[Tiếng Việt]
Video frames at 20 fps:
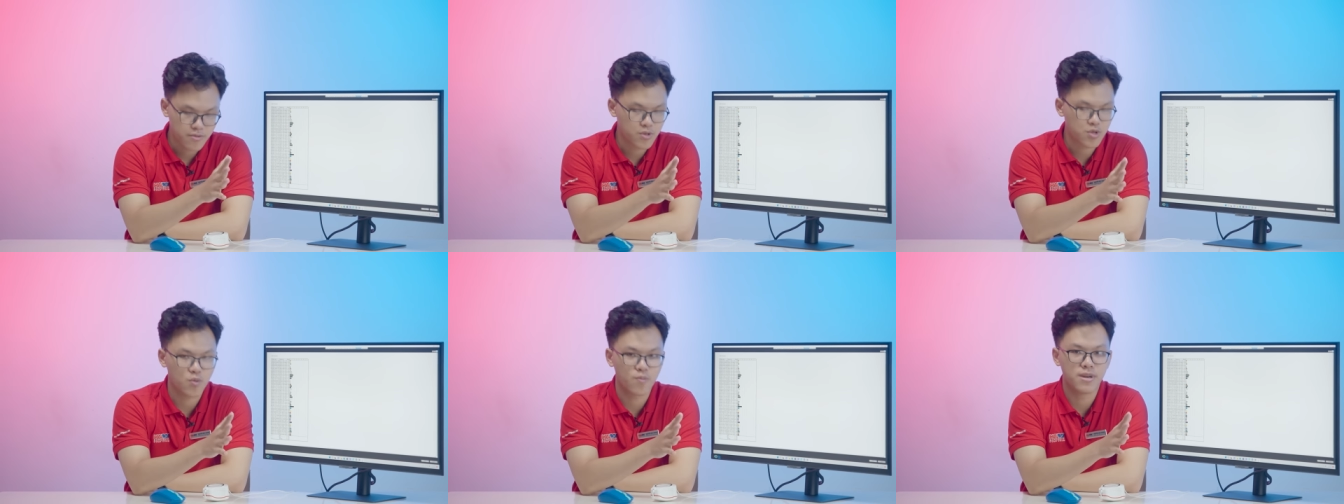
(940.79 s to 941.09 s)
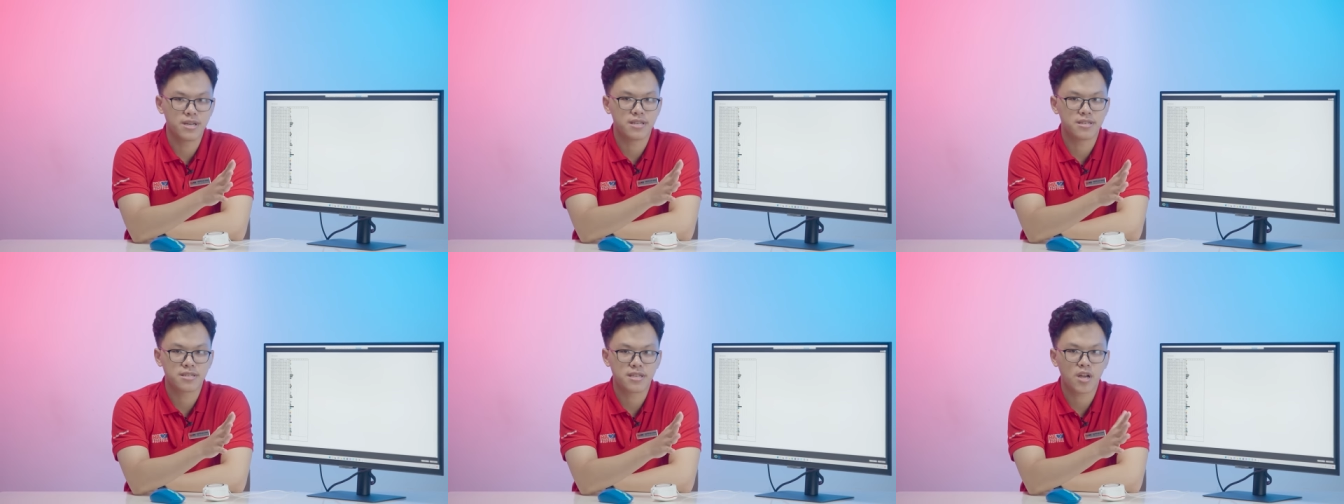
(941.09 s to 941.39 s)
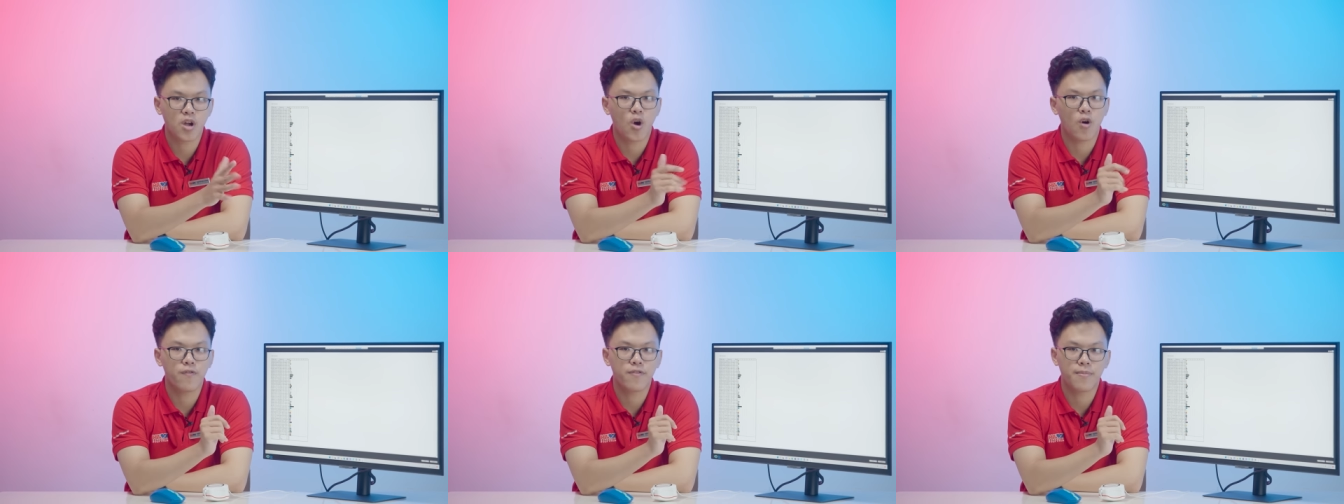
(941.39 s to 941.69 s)
Chúng mình sẽ
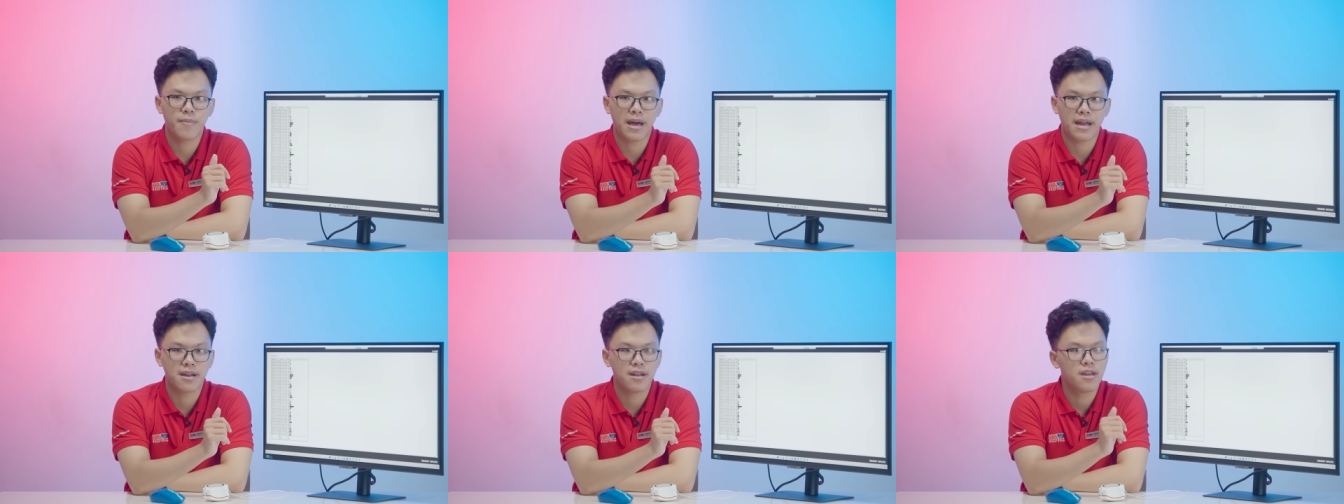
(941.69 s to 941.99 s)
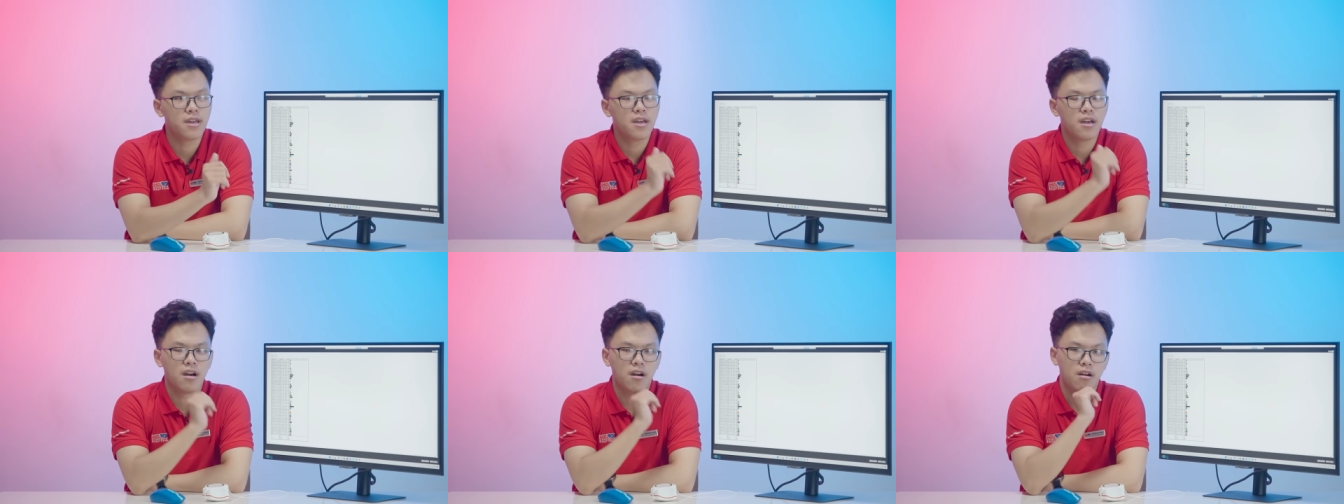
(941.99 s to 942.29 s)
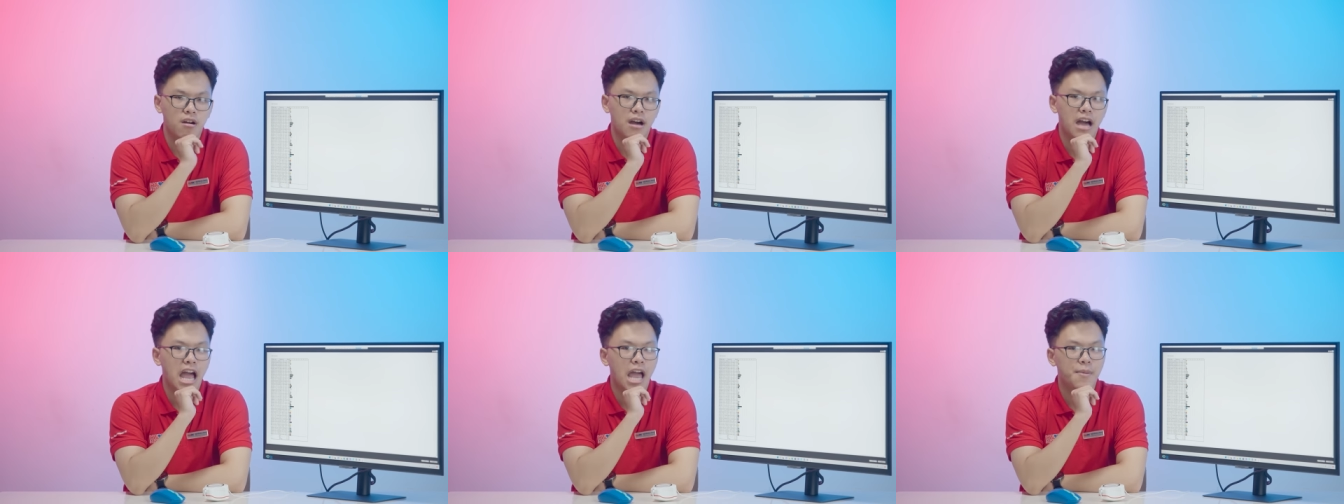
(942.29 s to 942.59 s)
có phiên bản
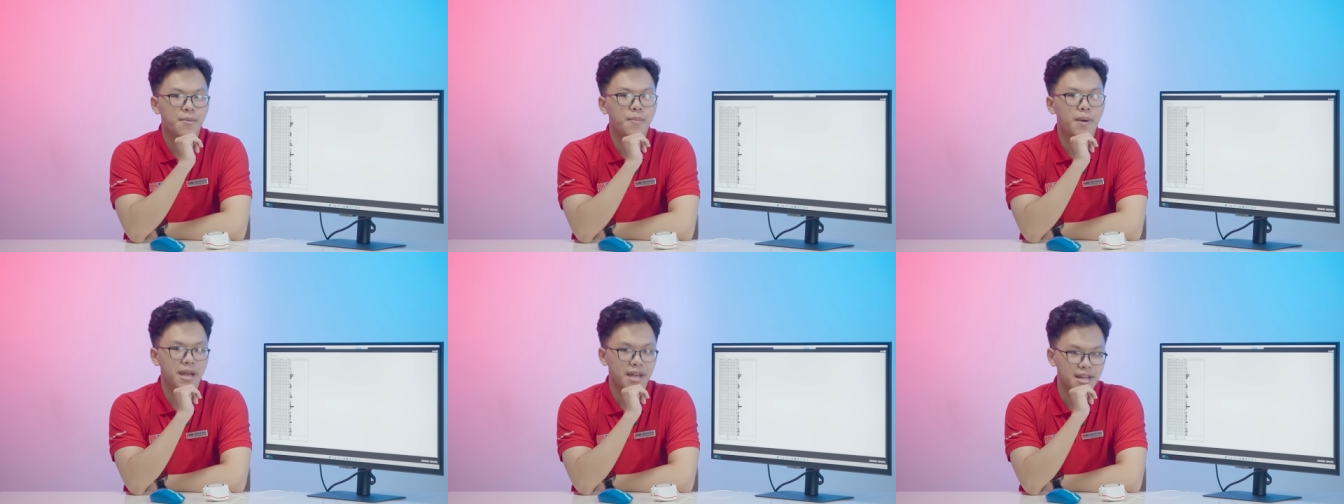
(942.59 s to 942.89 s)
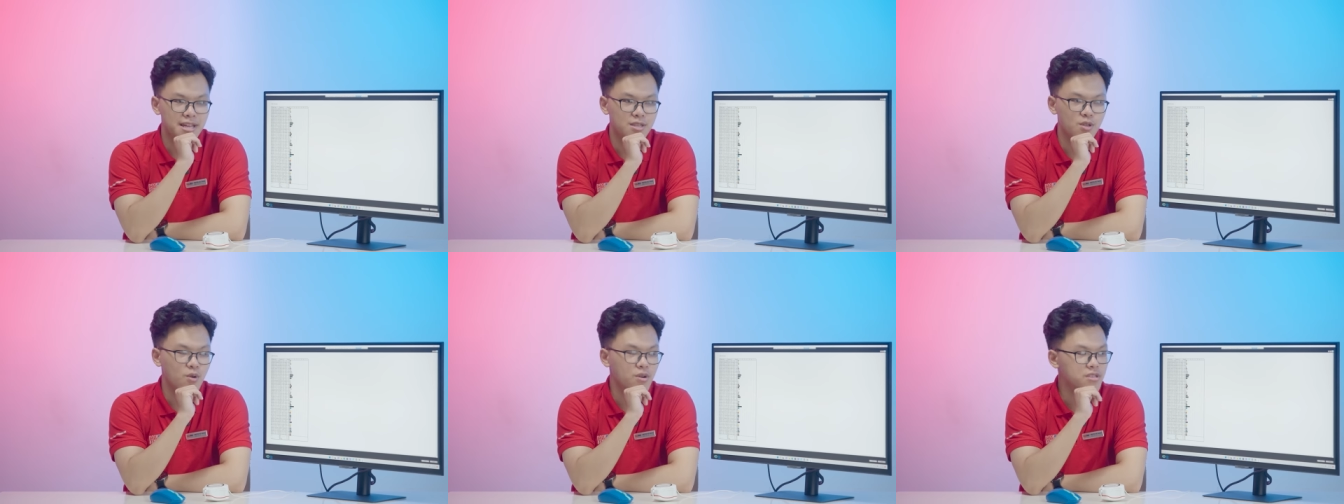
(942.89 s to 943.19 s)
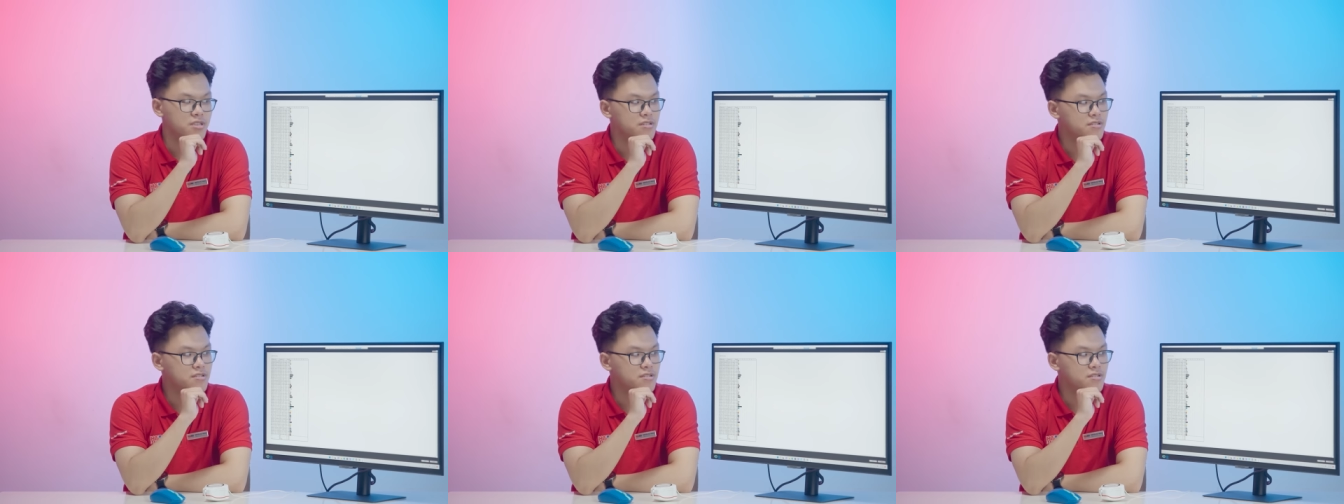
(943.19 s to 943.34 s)
uh, hai mươi bảy inch thôi,